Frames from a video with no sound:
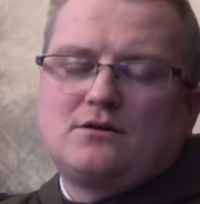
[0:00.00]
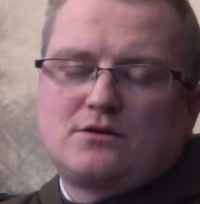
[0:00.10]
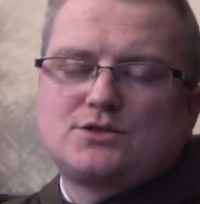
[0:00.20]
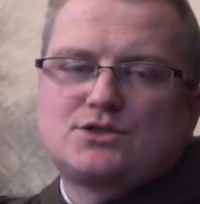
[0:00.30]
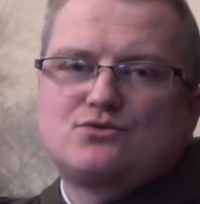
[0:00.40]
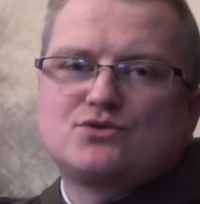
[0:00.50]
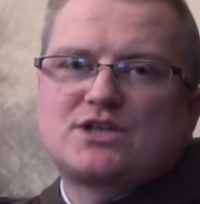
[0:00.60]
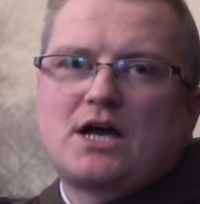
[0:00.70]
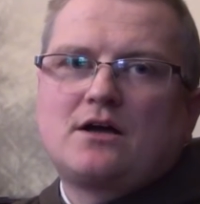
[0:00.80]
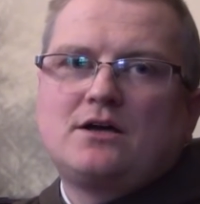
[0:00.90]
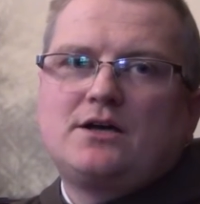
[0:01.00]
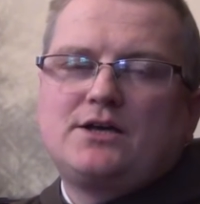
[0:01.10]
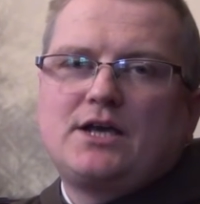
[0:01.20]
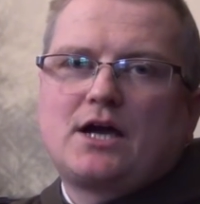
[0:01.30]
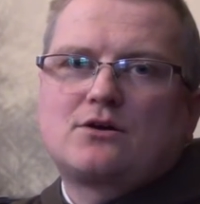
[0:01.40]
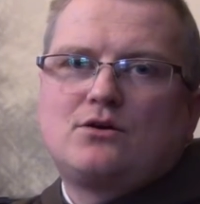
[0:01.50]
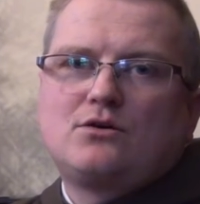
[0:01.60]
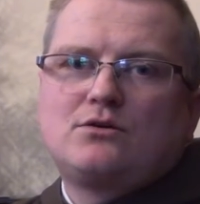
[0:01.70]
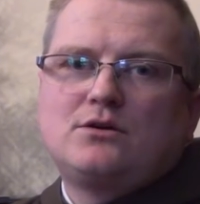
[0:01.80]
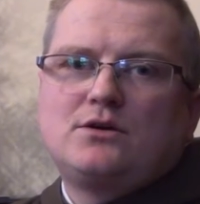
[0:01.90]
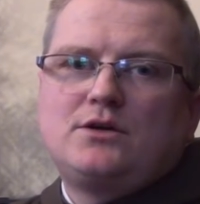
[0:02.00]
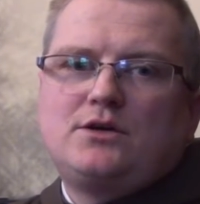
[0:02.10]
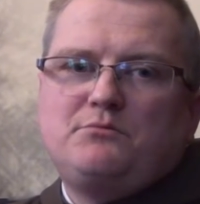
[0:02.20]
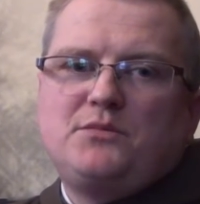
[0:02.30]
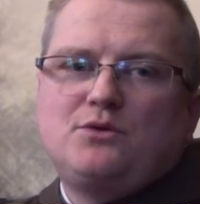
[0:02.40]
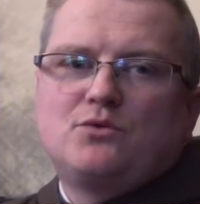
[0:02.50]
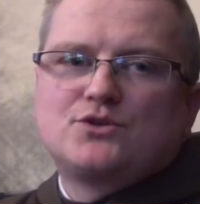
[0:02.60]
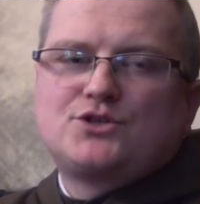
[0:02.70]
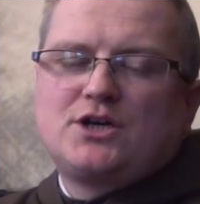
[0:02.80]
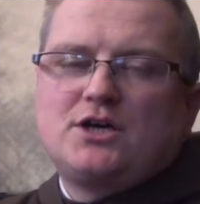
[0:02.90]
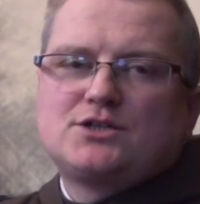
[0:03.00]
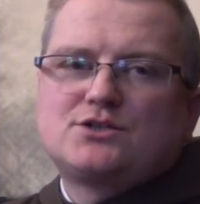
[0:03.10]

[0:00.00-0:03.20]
Chrystusa jako miłość,